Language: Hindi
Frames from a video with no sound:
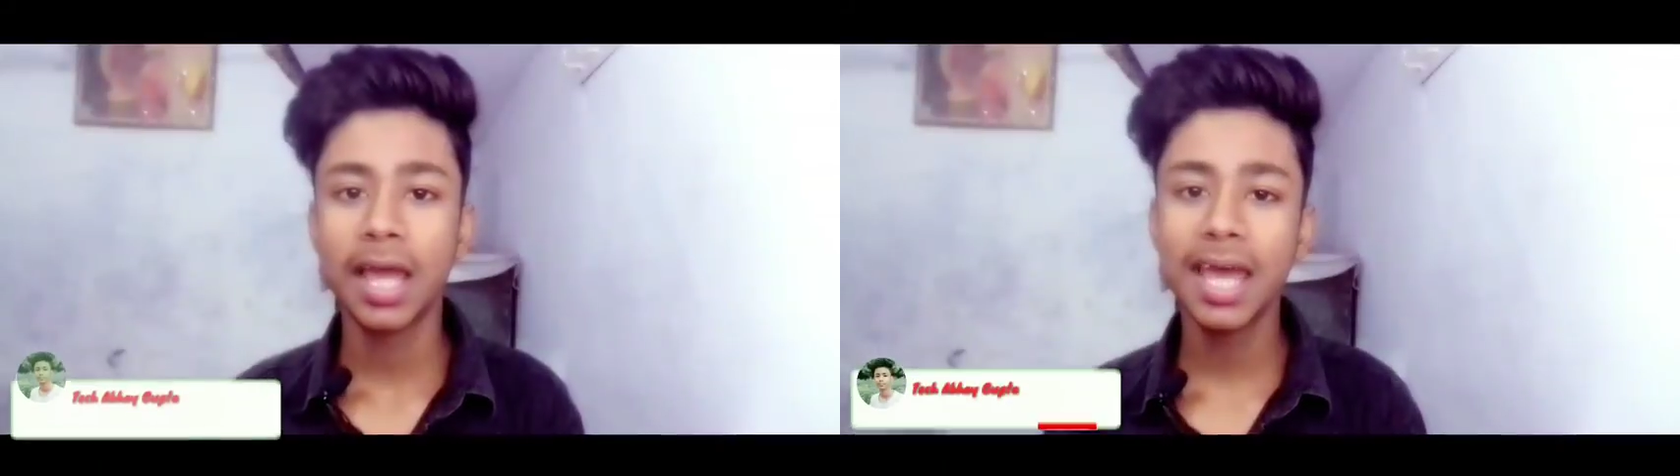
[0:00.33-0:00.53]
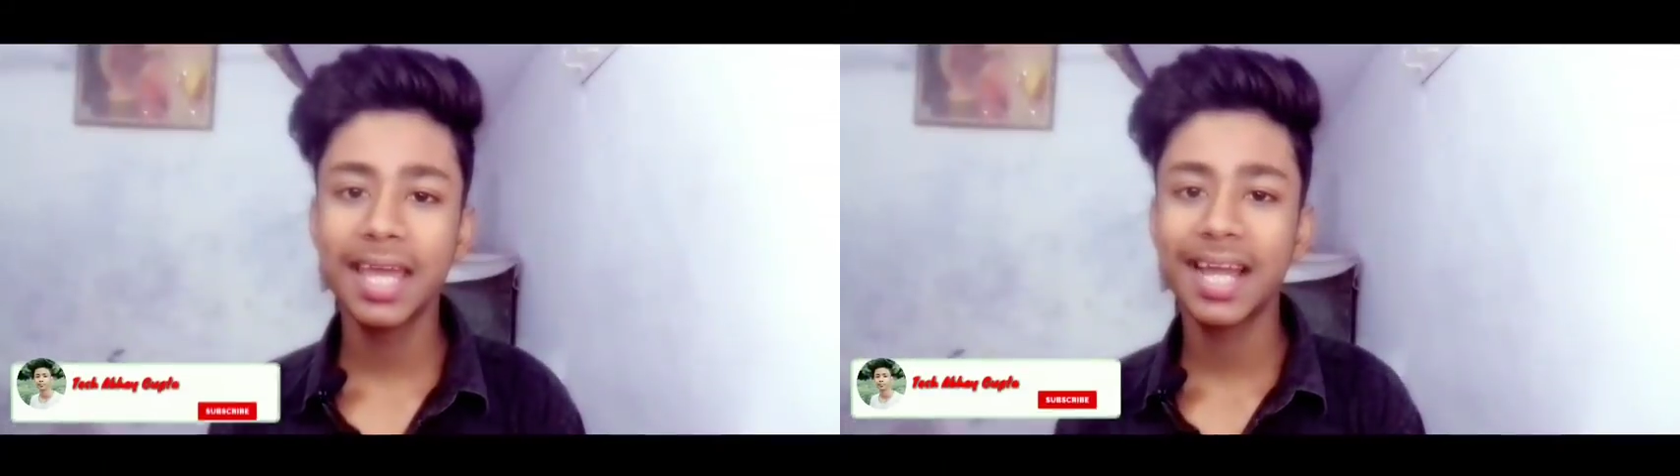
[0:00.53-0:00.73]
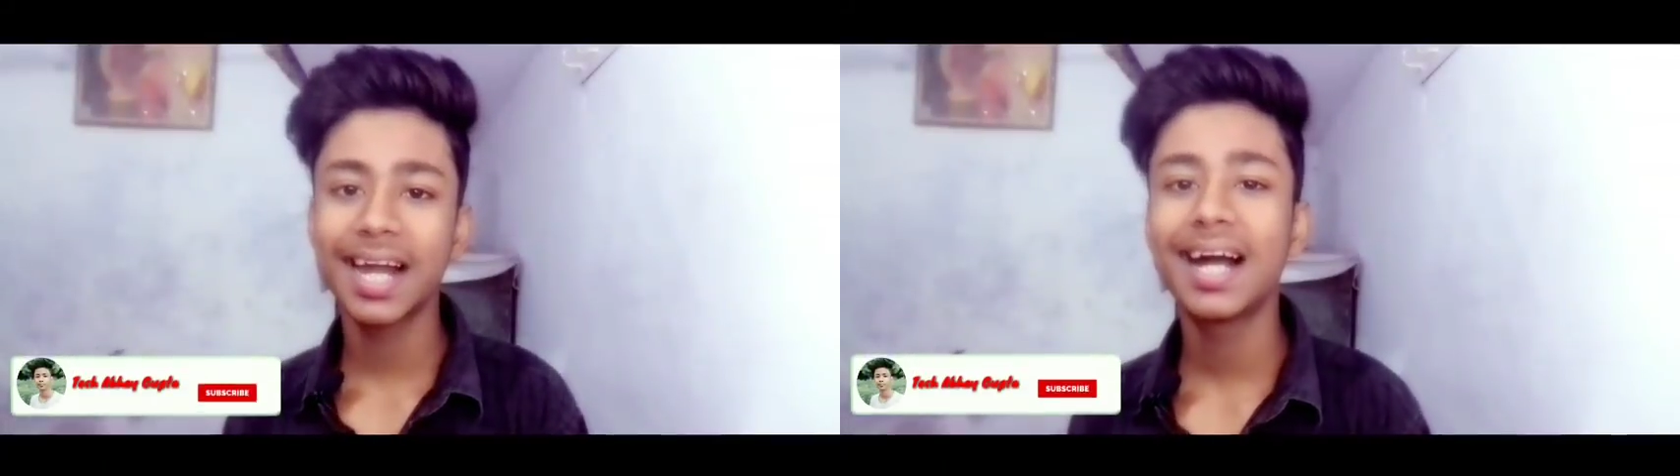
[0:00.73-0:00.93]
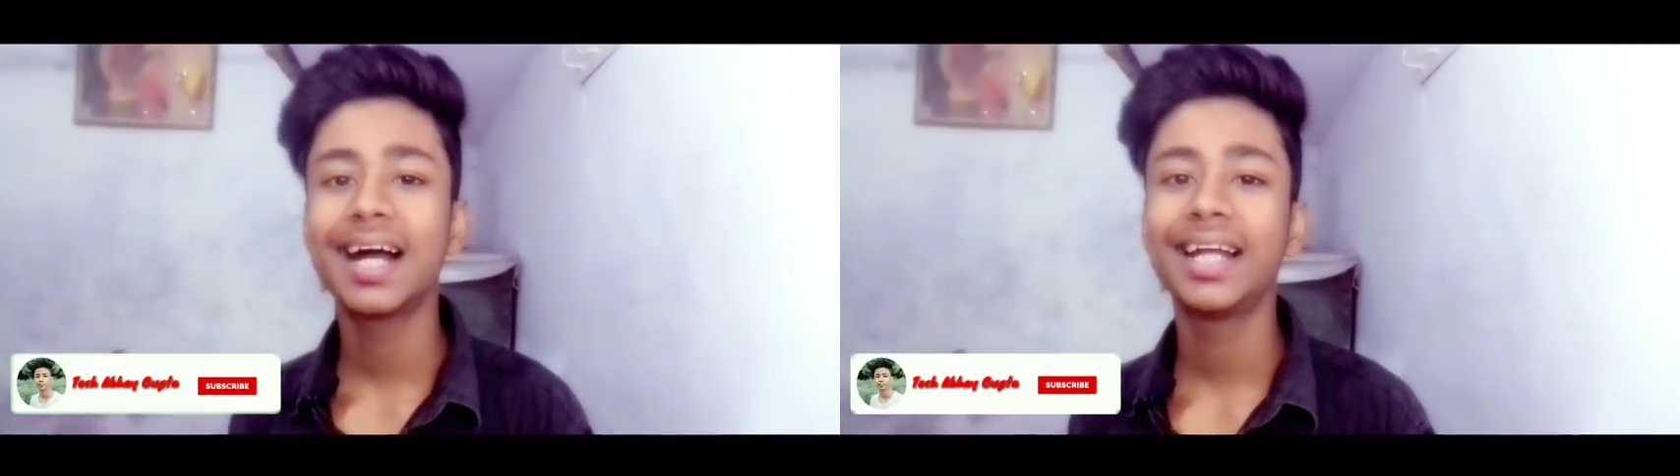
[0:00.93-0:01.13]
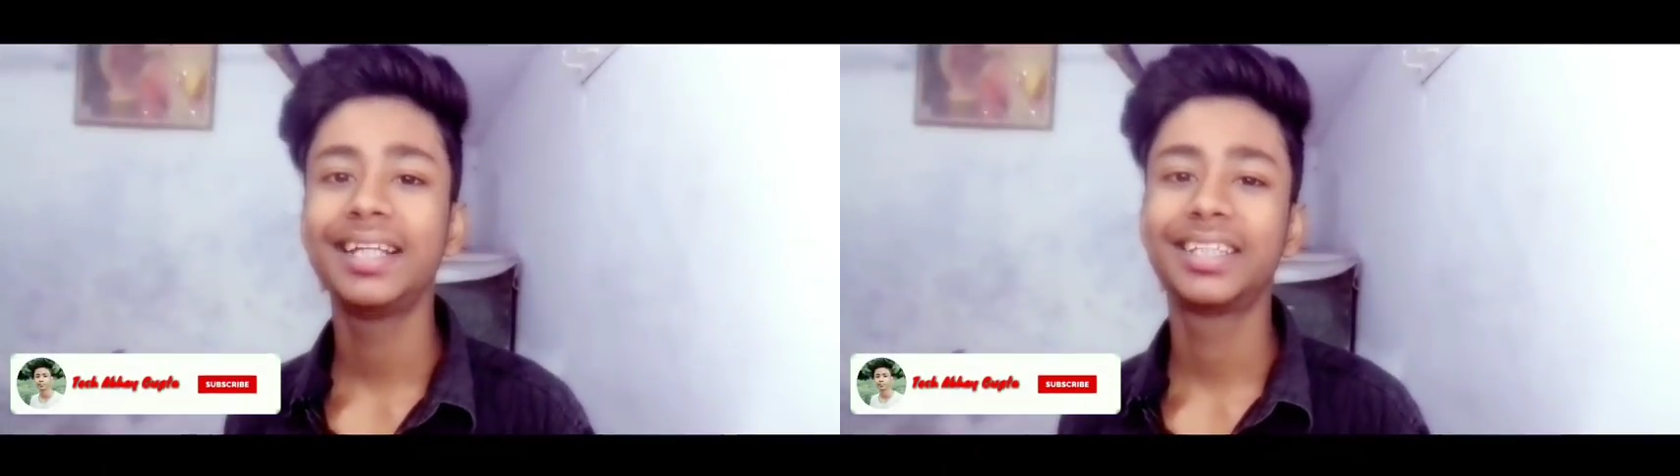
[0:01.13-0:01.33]
हे hey
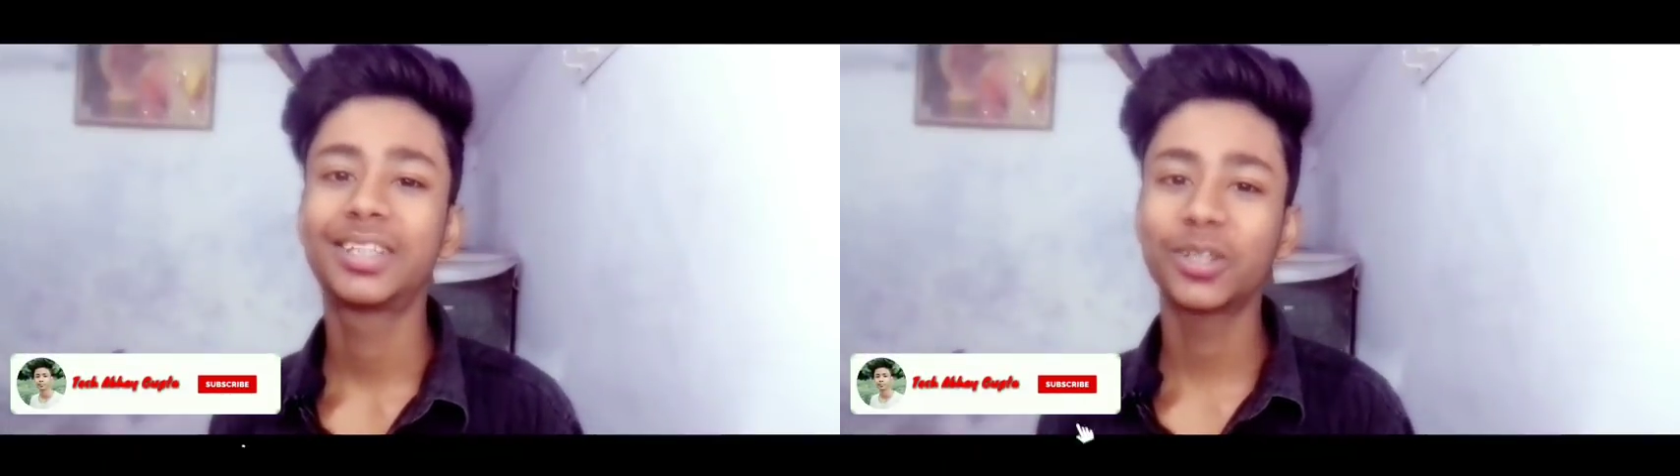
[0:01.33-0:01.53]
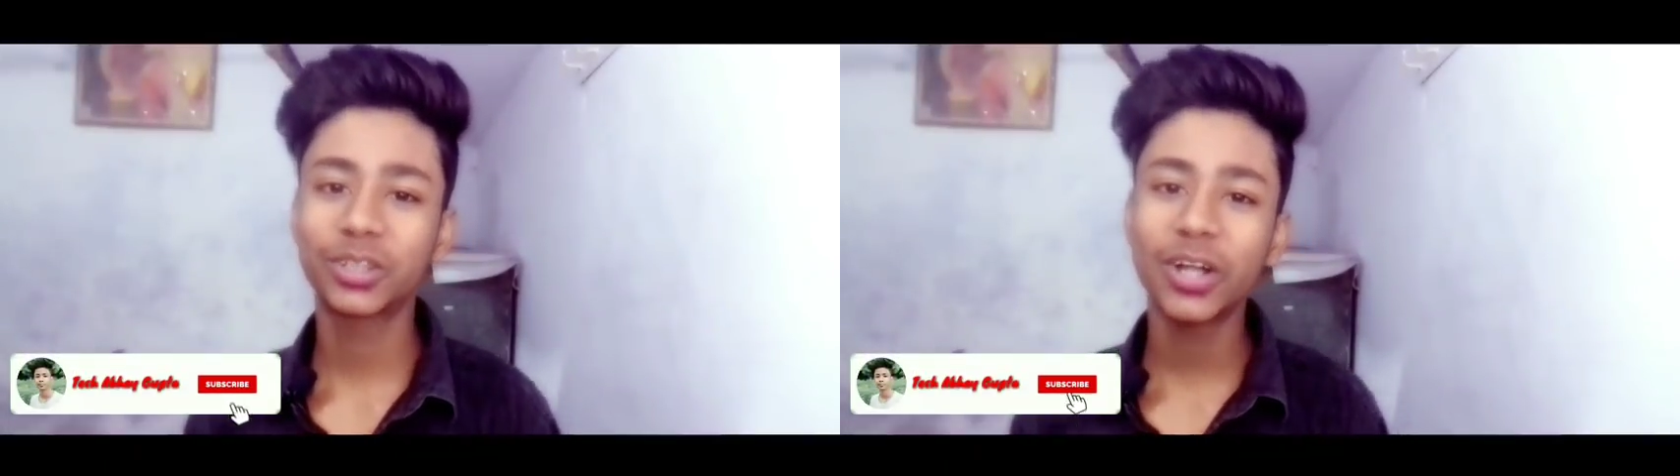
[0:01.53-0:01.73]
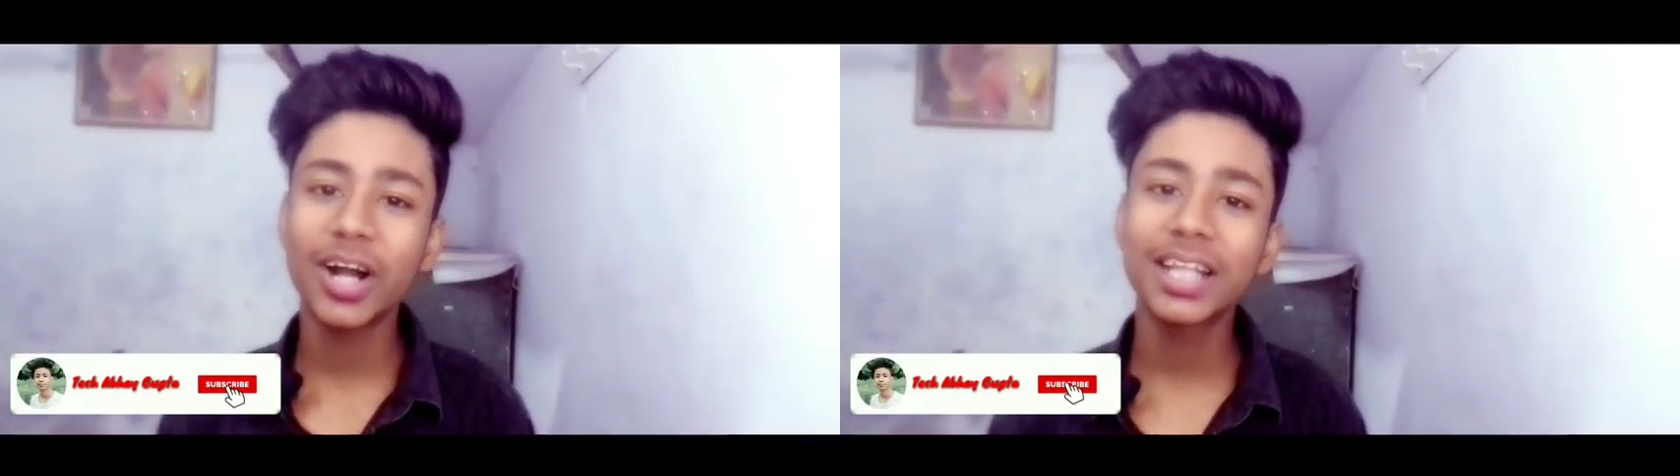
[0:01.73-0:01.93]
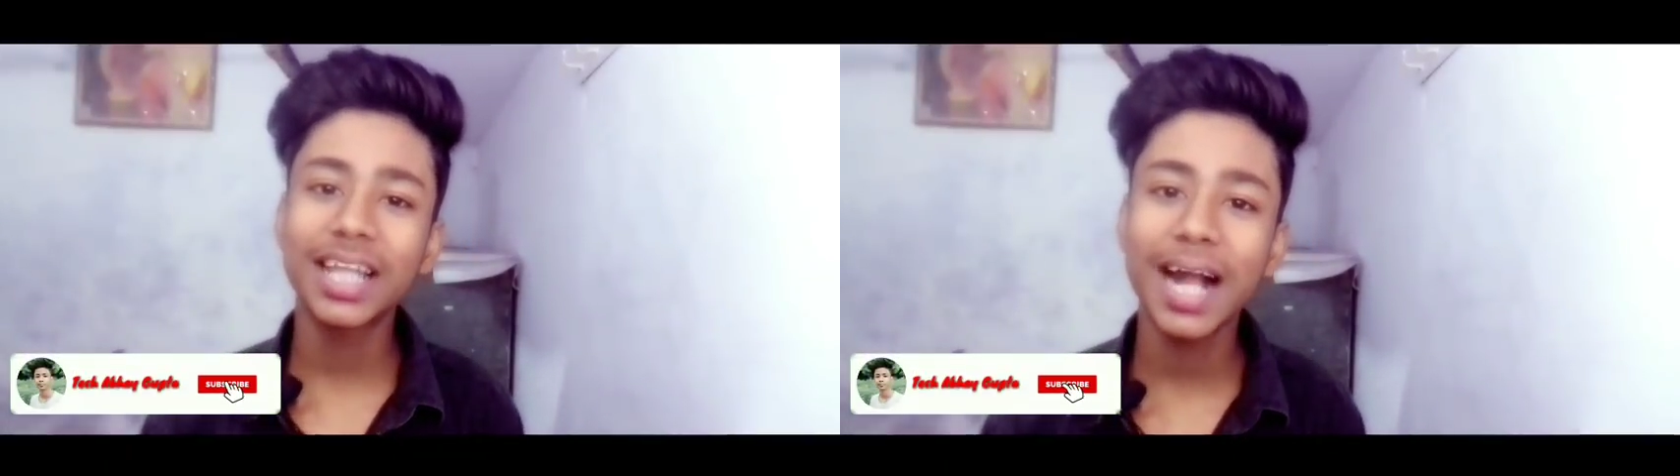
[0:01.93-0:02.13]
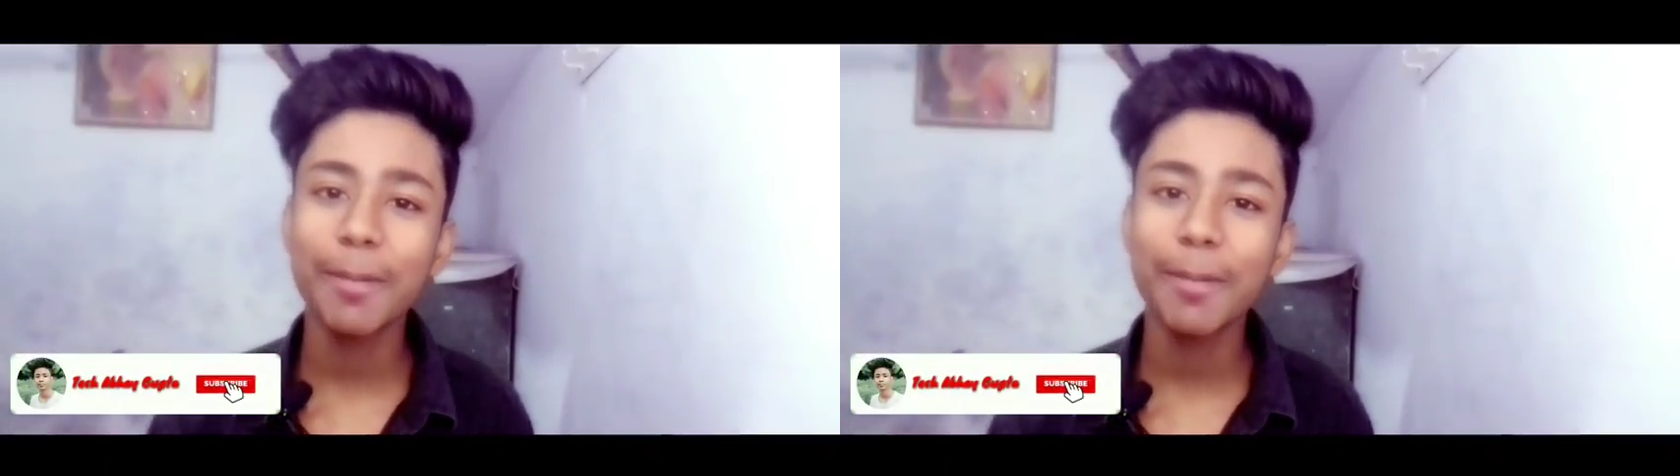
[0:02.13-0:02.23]
गाइस तो स्वागत है